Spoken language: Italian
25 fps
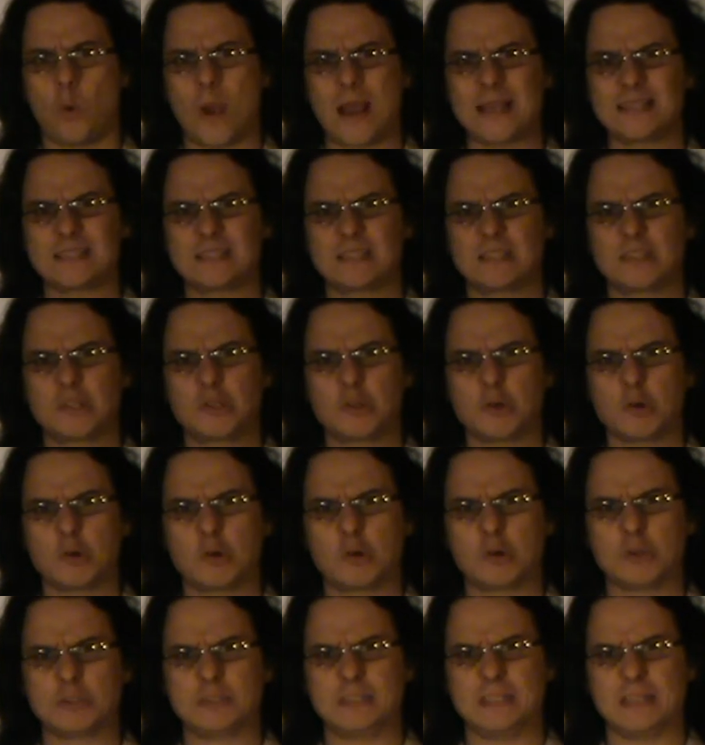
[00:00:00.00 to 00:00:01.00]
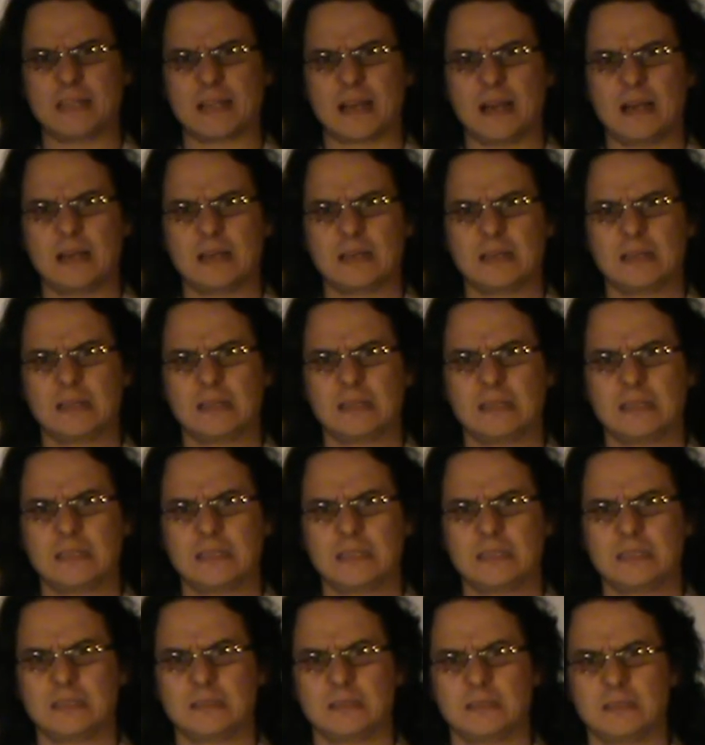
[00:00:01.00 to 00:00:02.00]
Questo cos'era?
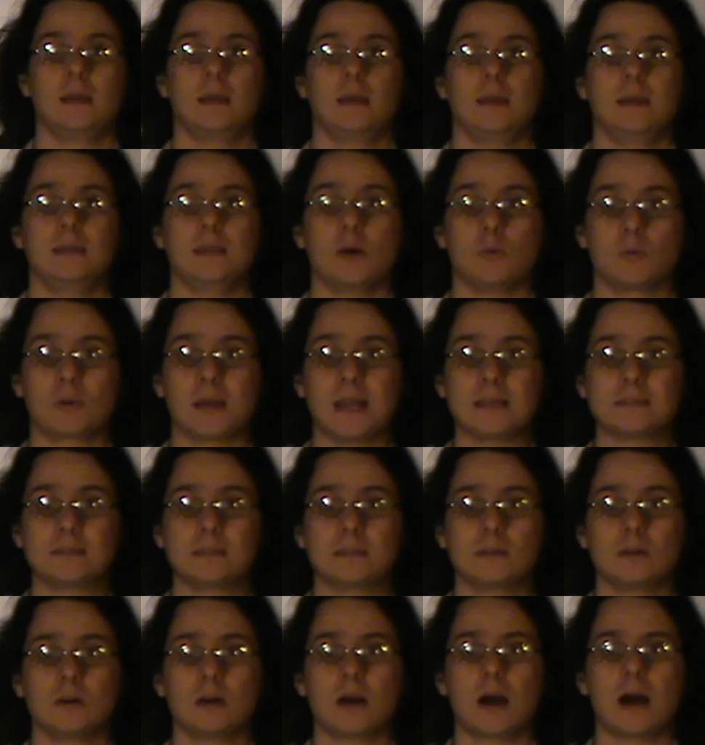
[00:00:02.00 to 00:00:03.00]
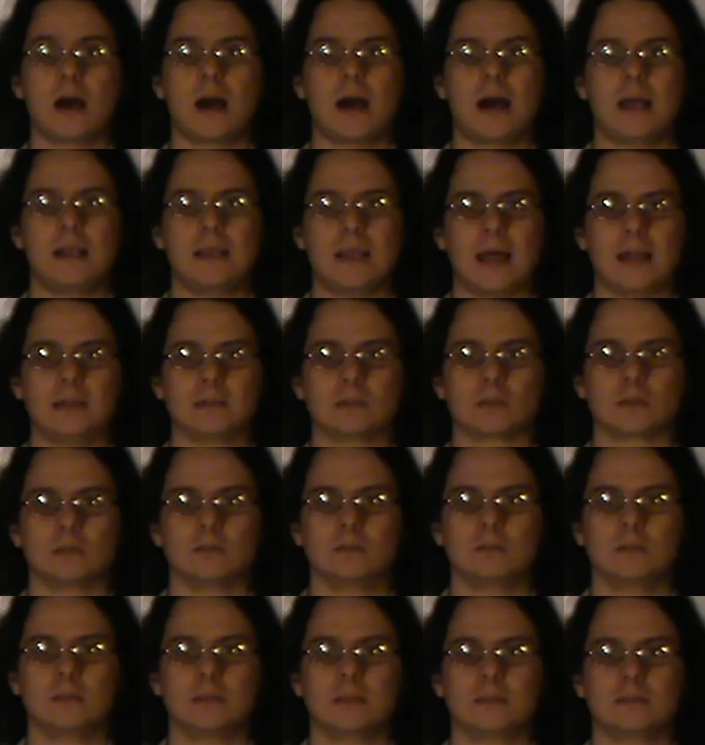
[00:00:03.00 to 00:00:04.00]
E da un classico
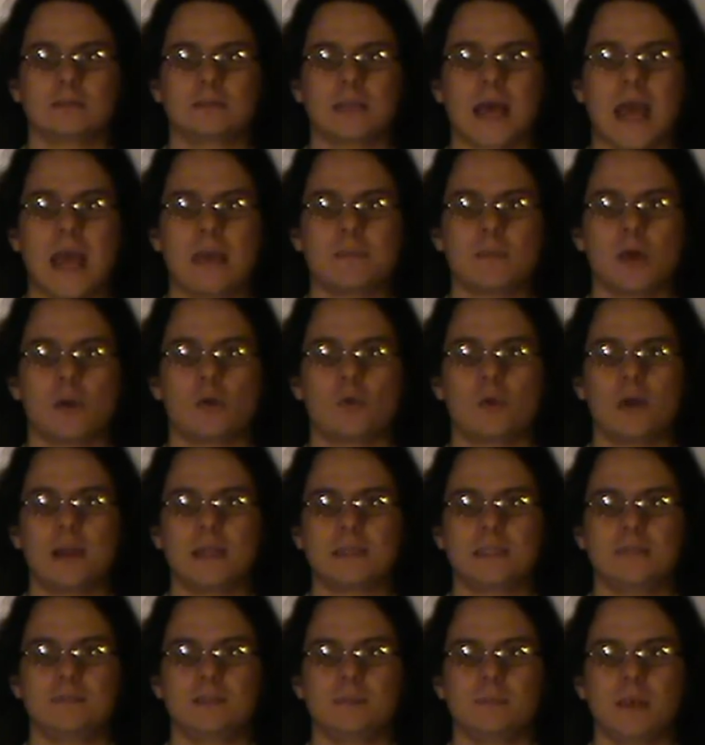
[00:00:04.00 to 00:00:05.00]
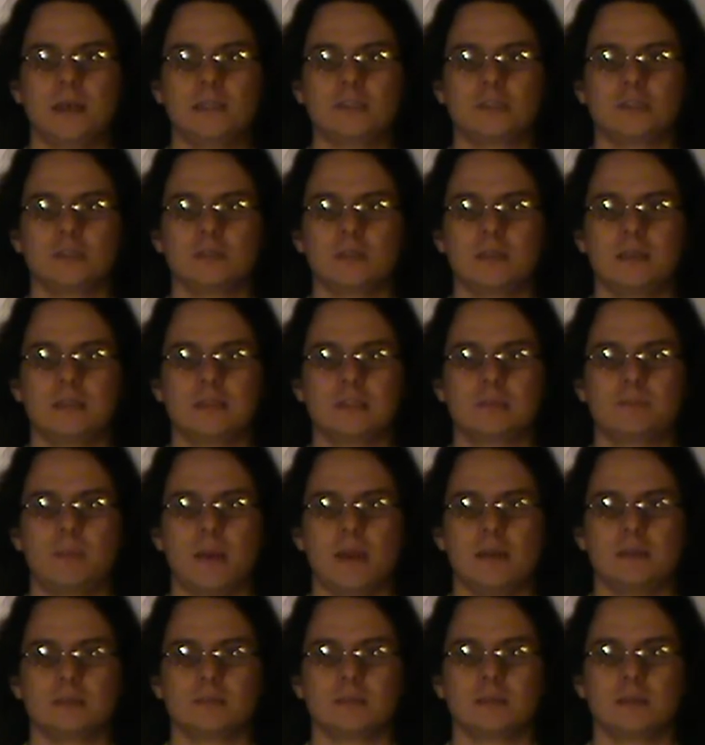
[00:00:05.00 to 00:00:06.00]
all'altro. Time and Relative Dimension in
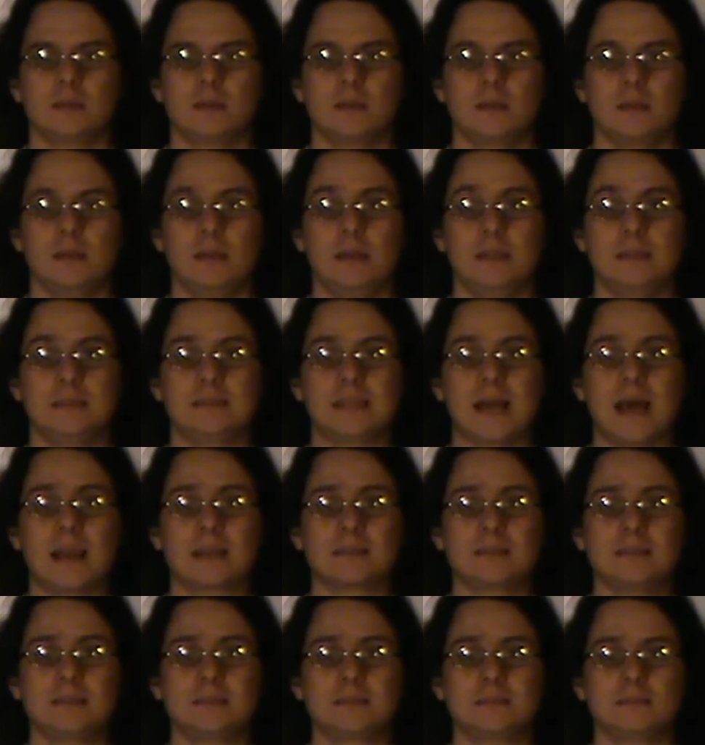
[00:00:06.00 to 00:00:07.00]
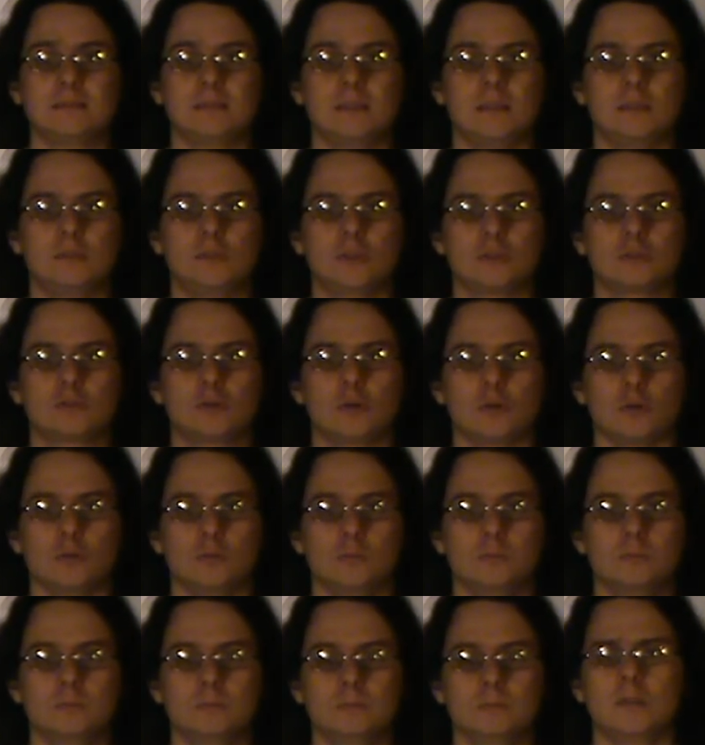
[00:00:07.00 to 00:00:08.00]
Space, il TARDIS del
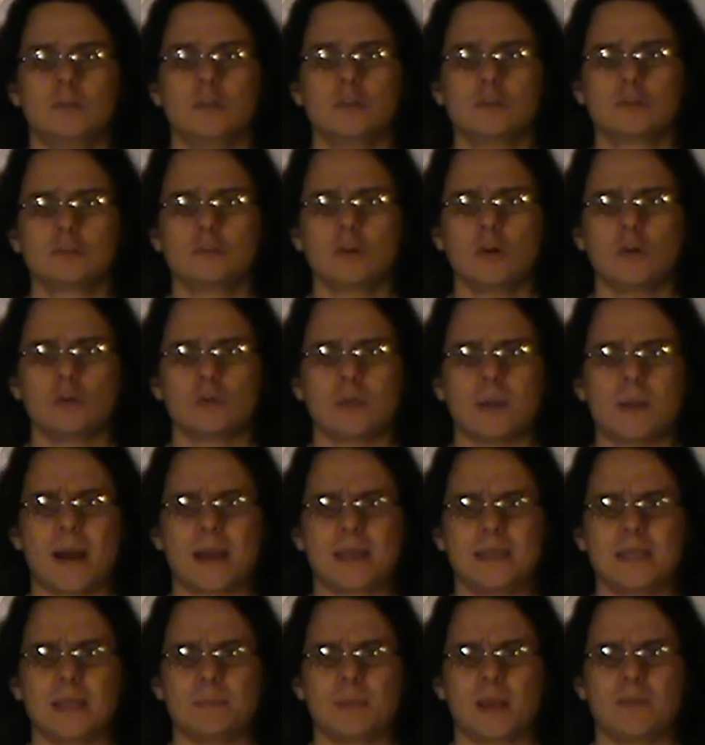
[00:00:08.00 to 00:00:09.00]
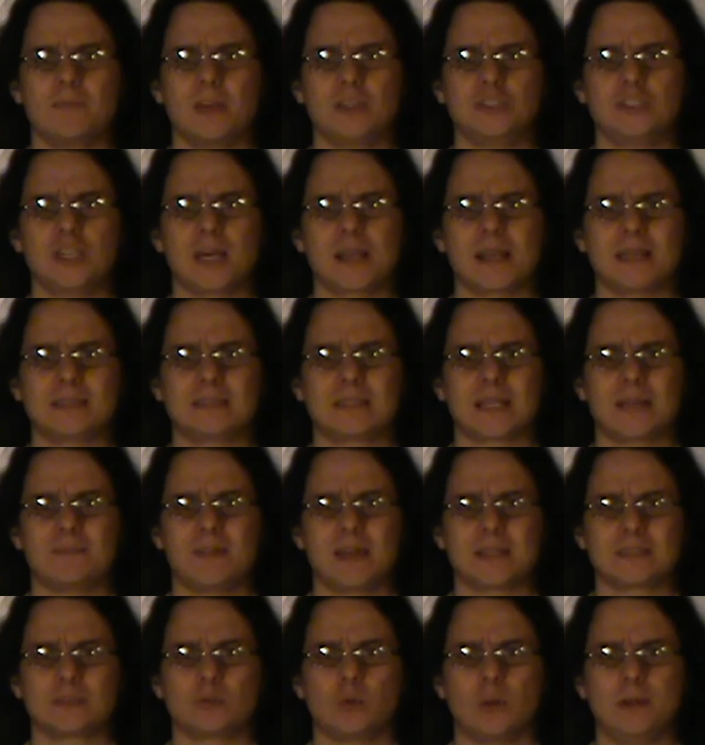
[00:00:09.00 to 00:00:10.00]
Totoro. Non solo una macchina per viaggiare
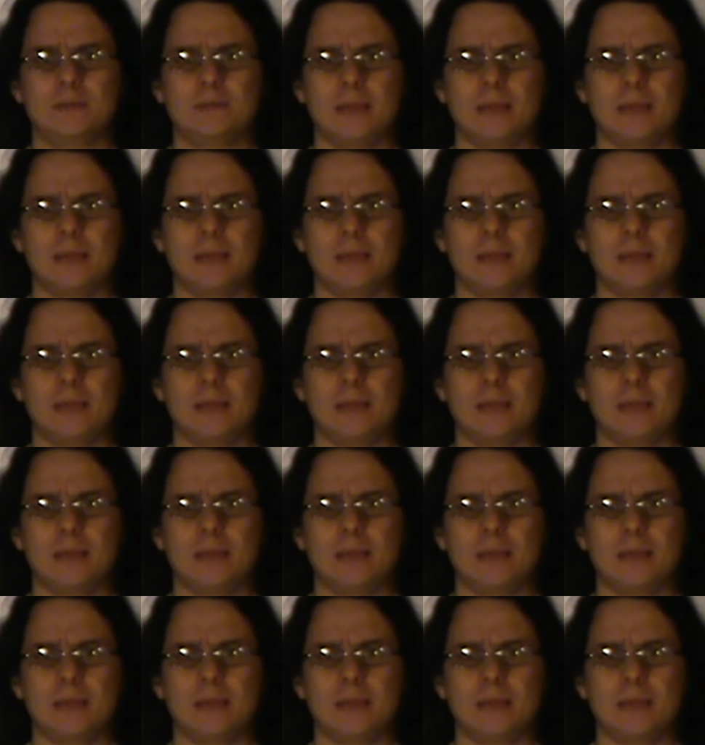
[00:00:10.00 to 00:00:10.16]
attraverso il